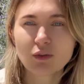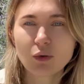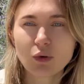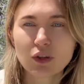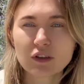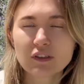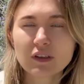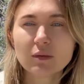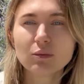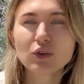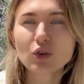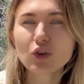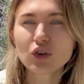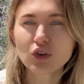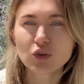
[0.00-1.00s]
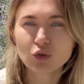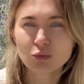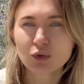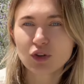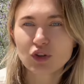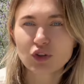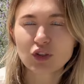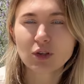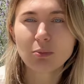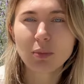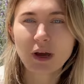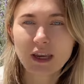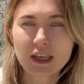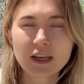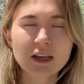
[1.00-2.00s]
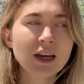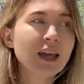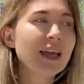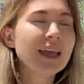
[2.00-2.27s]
волосы. Многие думают, что это парик.